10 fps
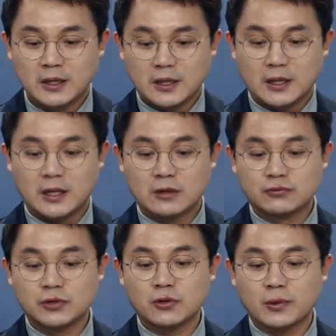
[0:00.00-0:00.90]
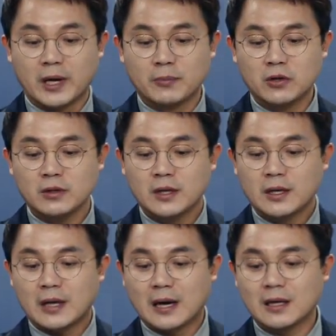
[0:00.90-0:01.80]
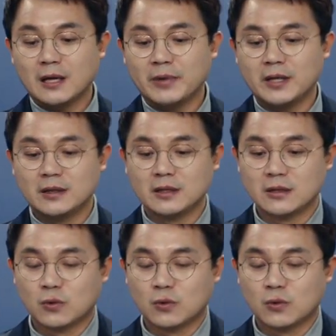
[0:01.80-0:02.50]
아, 구체적으로 말하면 강남에 있는